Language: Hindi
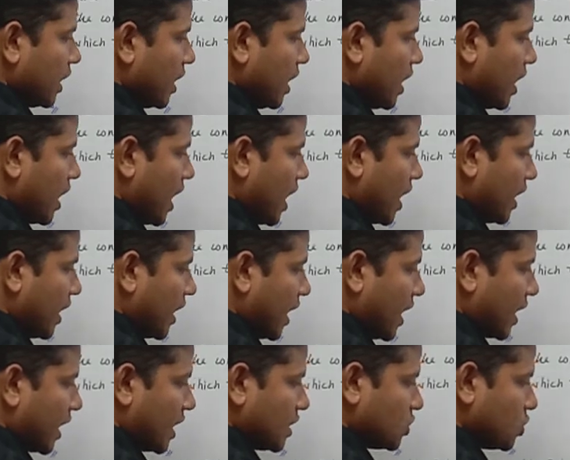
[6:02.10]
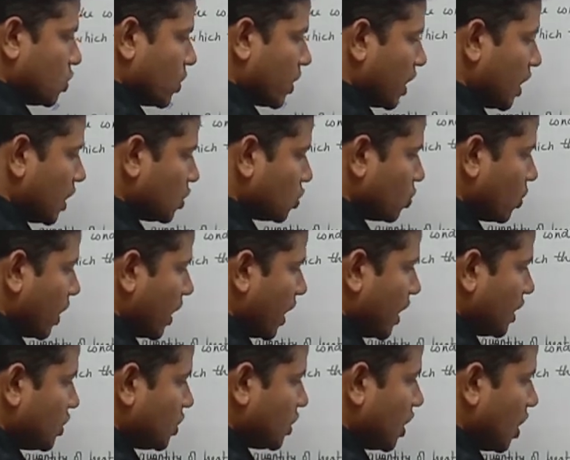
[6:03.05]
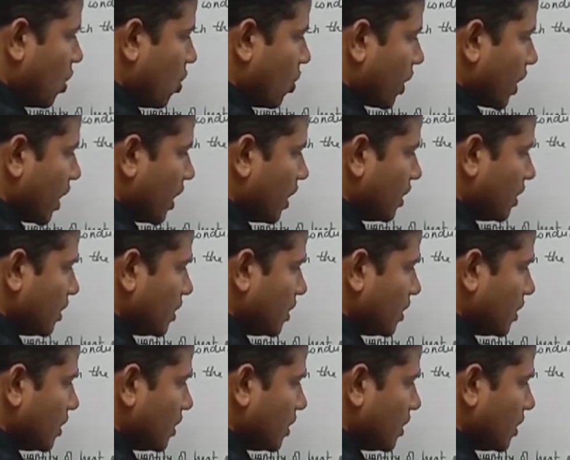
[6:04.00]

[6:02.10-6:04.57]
एक आर एक आर कैंसिल हो गया तो एच क्या हो गया